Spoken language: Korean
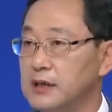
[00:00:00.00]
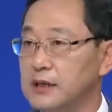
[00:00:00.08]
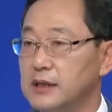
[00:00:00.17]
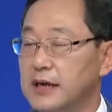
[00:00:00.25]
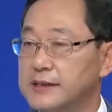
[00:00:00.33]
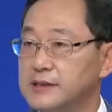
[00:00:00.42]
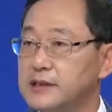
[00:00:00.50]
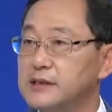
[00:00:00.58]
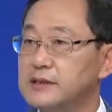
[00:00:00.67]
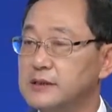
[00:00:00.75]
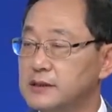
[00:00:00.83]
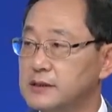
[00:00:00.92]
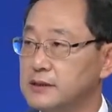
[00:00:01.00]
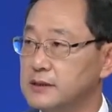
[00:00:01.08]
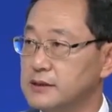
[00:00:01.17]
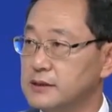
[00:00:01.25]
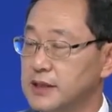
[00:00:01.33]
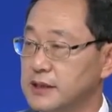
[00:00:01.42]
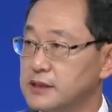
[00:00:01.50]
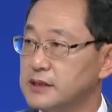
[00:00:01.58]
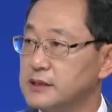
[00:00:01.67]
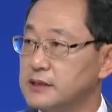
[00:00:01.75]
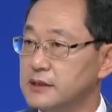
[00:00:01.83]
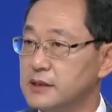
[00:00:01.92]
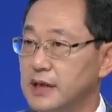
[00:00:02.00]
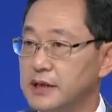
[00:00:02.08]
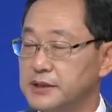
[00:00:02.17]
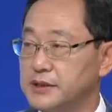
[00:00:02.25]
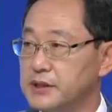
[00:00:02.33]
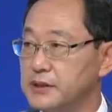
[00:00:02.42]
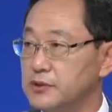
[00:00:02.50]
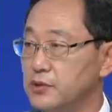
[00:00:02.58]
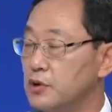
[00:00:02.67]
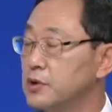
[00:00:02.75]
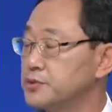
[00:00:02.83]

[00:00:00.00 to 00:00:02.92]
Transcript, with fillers: 아, 안전 음, 장치를 하기 위해서